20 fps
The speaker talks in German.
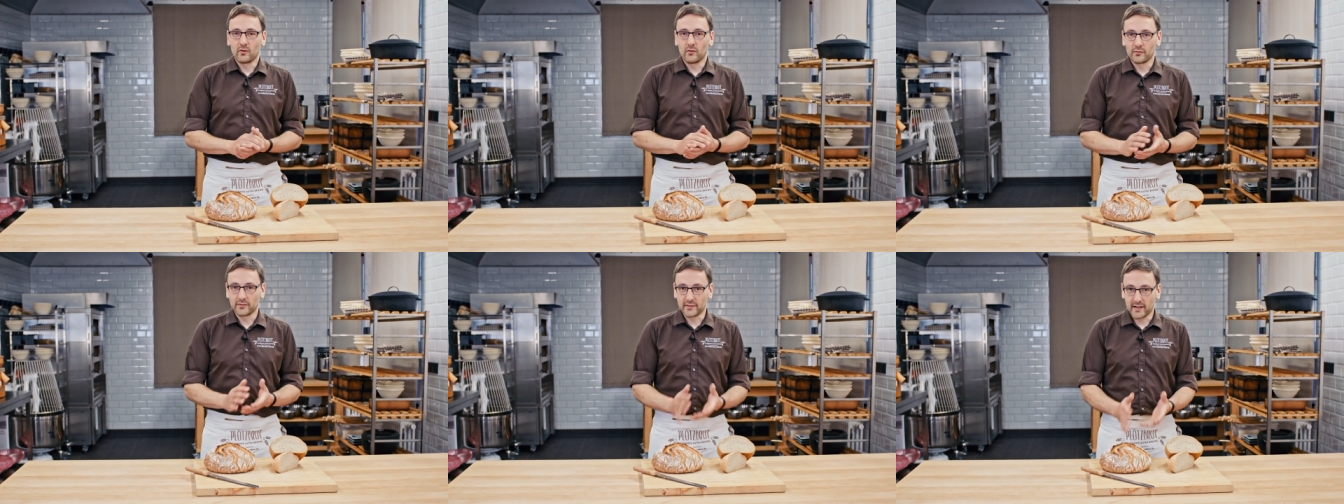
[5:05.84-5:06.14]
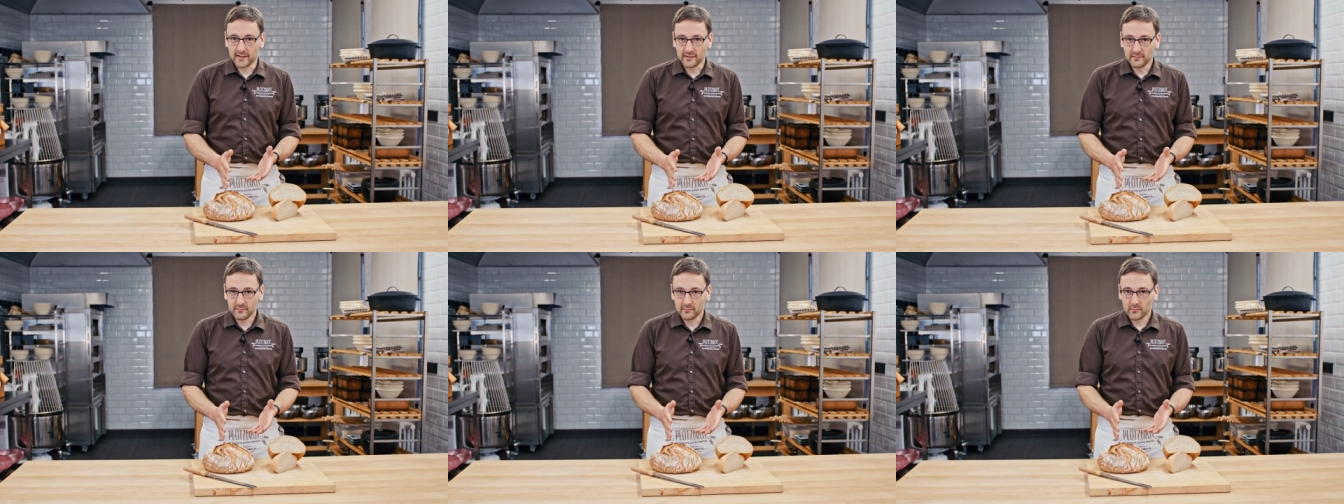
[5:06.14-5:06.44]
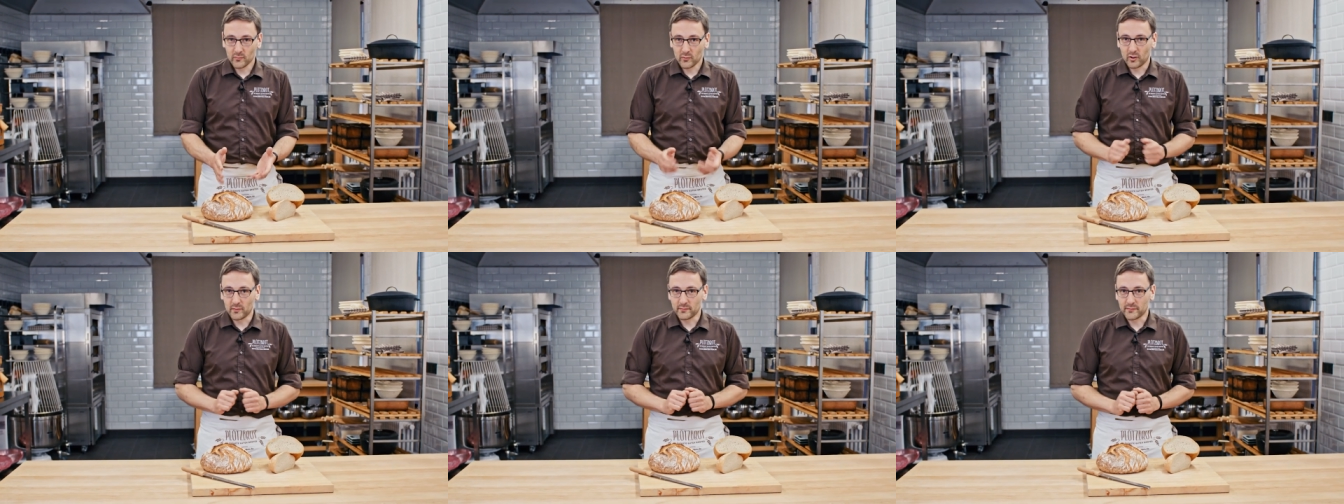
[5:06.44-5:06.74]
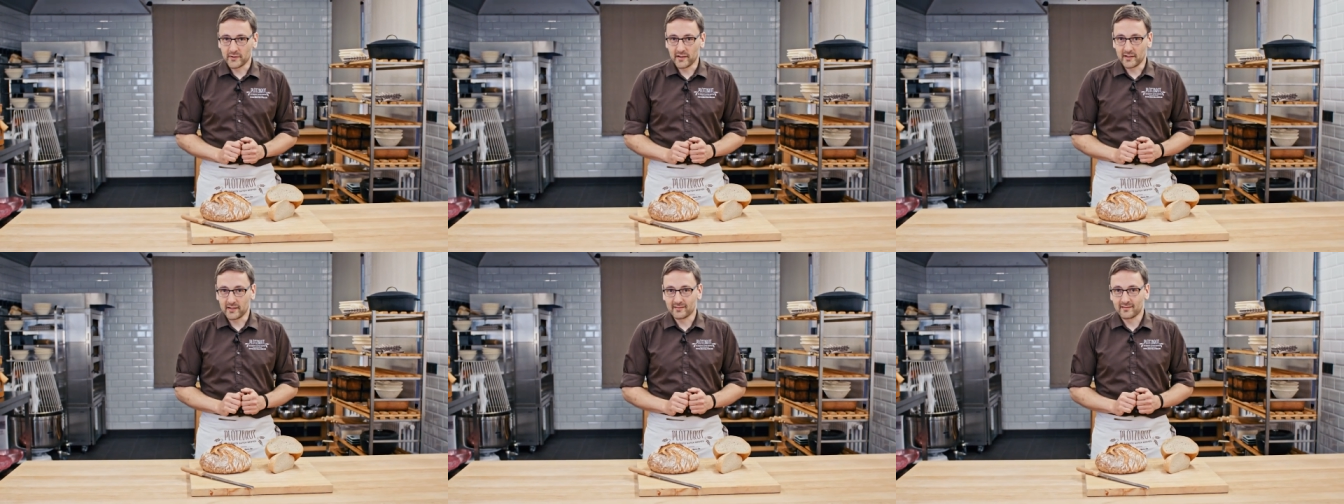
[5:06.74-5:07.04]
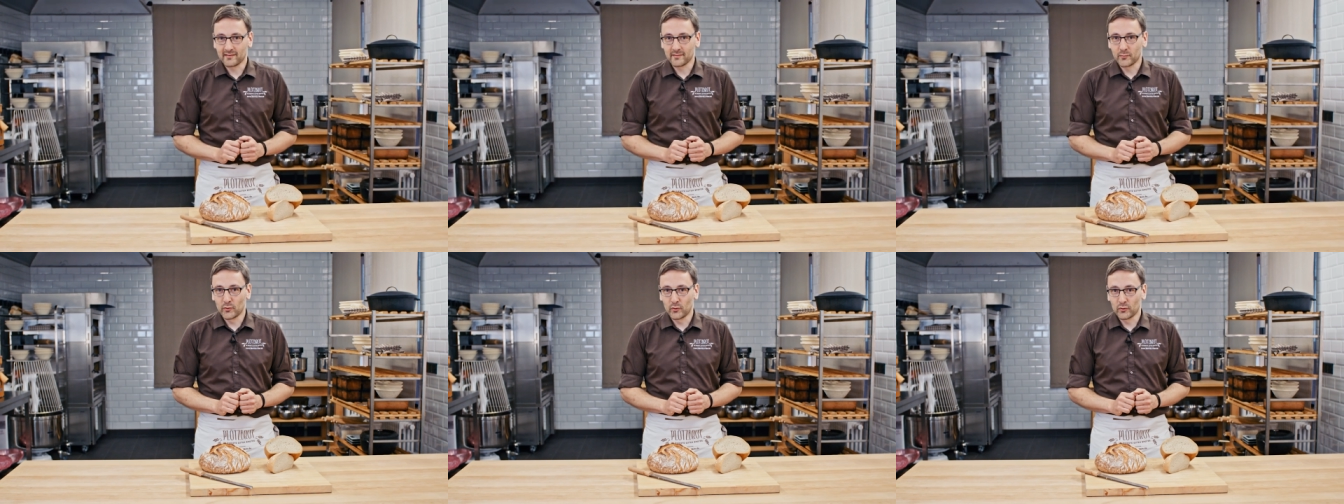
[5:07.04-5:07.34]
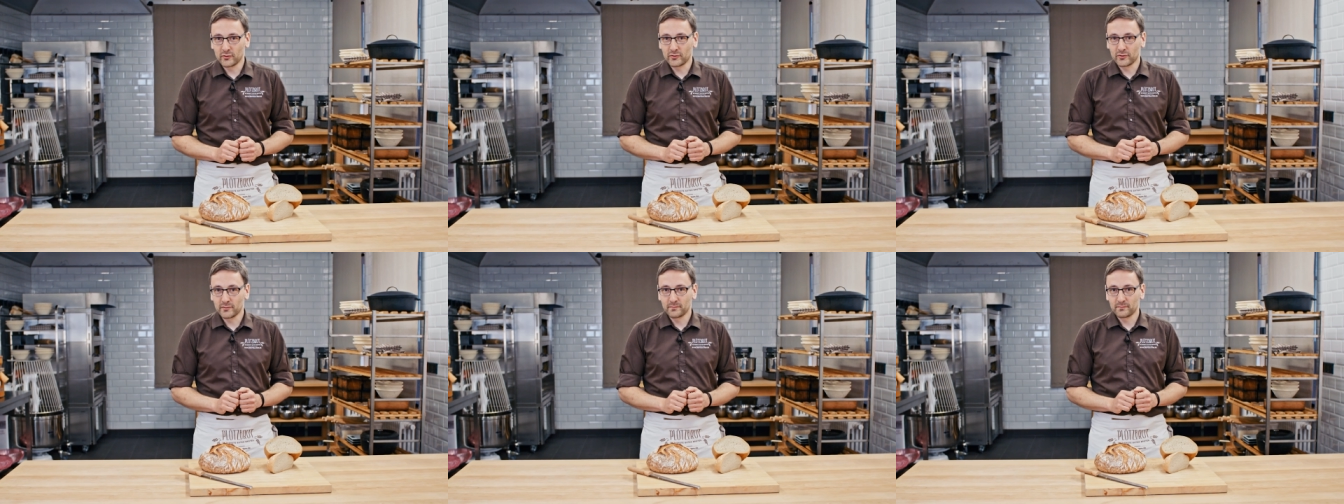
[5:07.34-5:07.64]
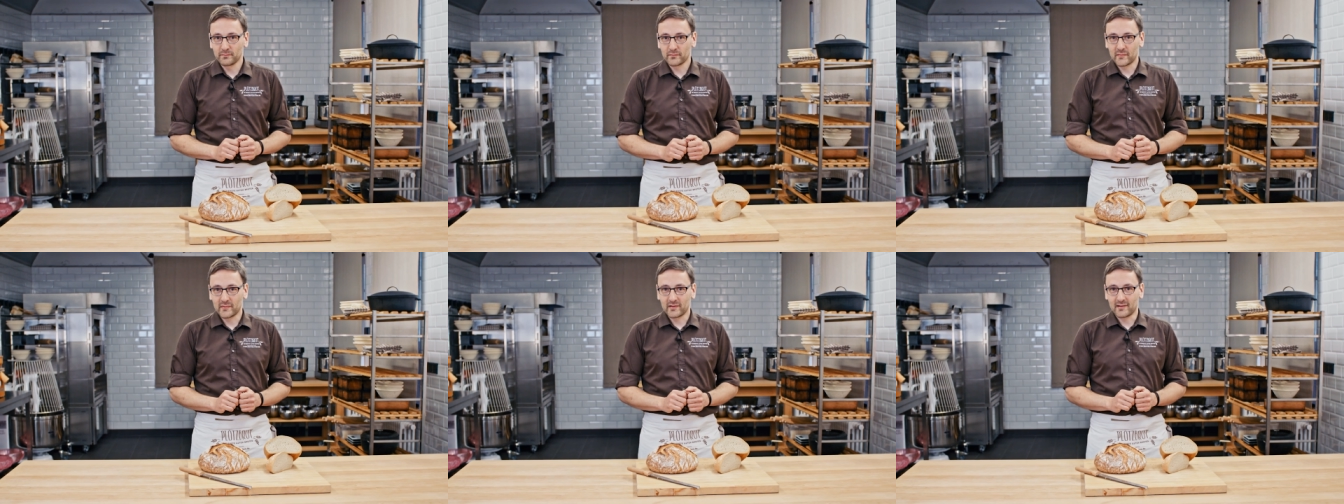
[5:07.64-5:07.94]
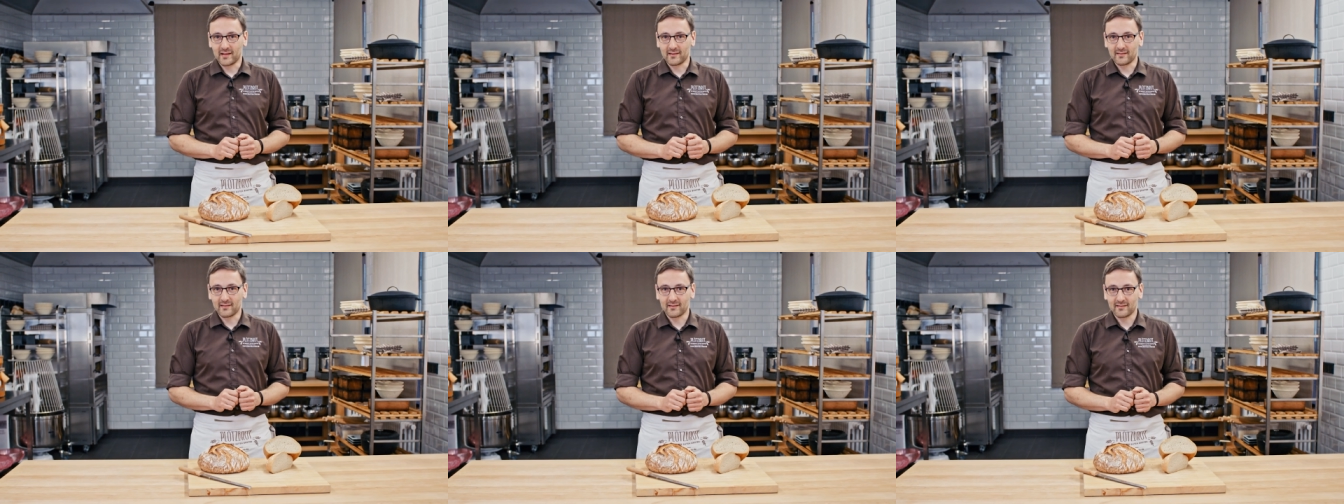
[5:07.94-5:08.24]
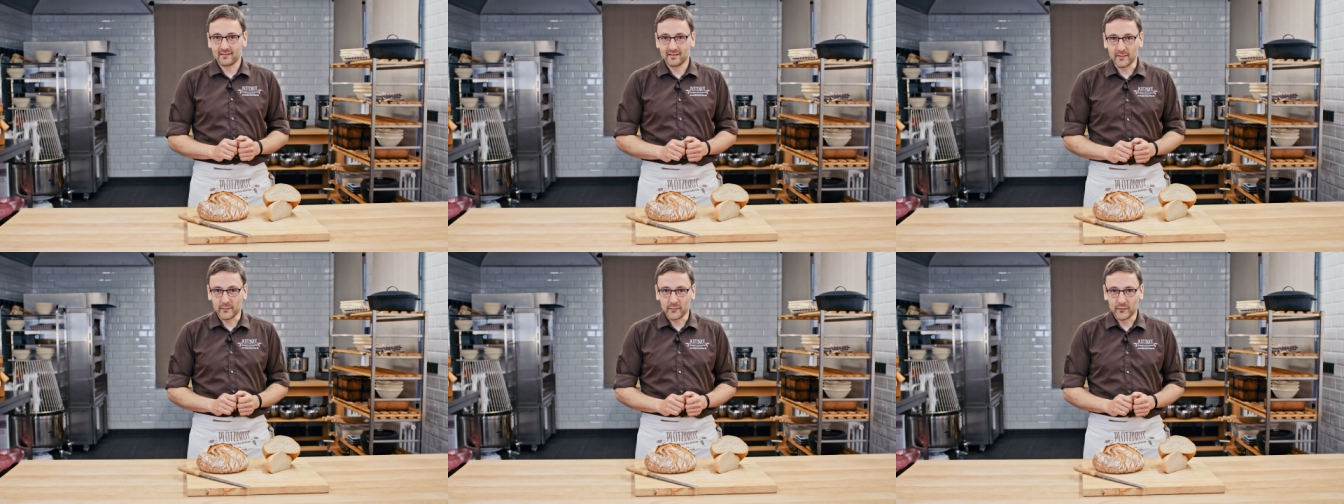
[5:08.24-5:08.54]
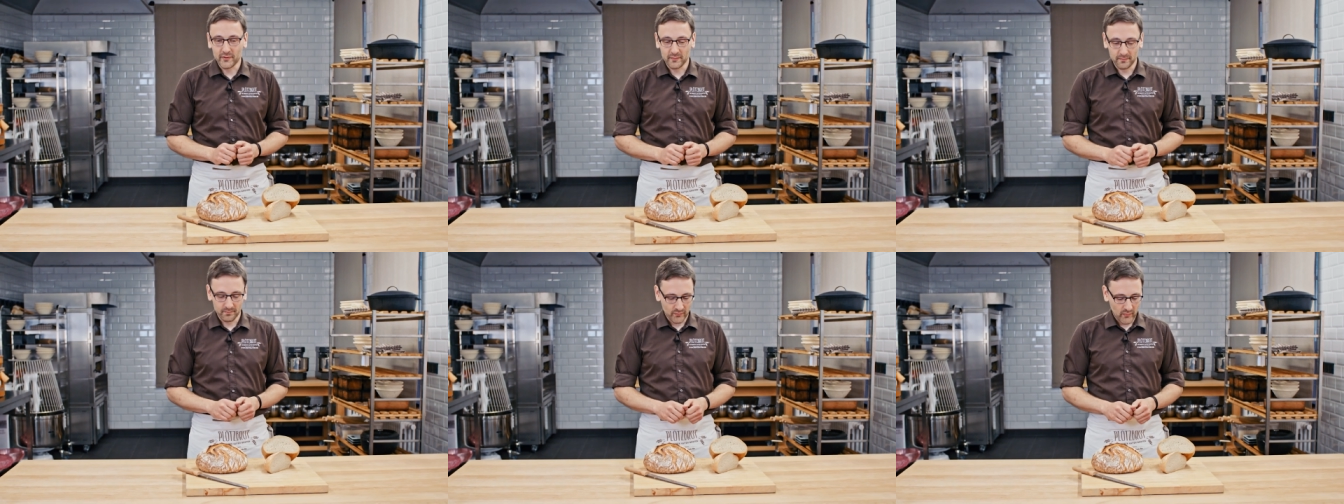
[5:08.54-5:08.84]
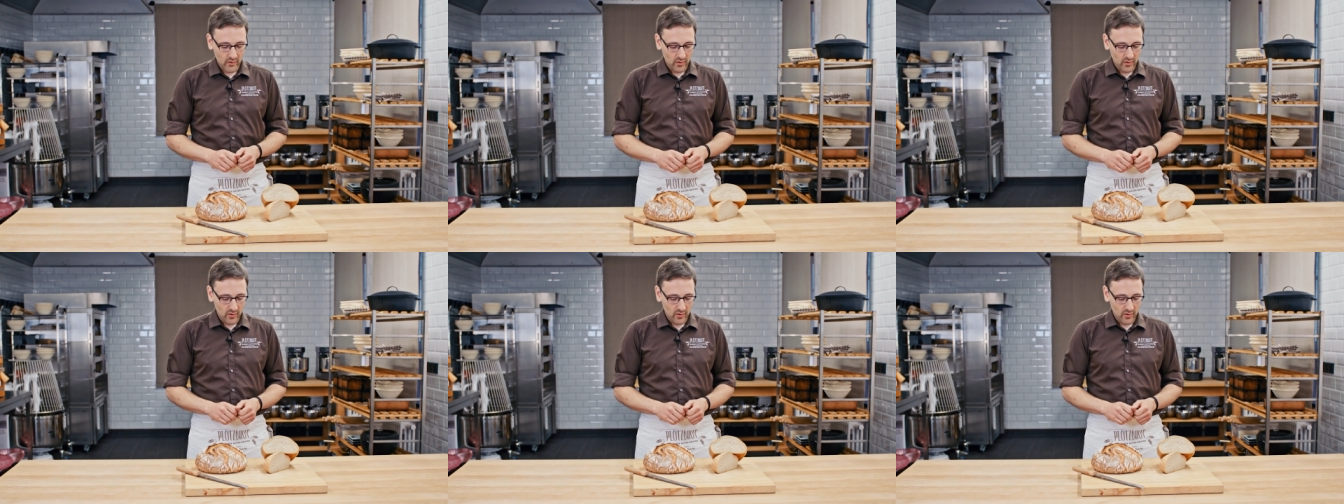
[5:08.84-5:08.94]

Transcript: Und dann kommt der letzte Punkt, das Rezept.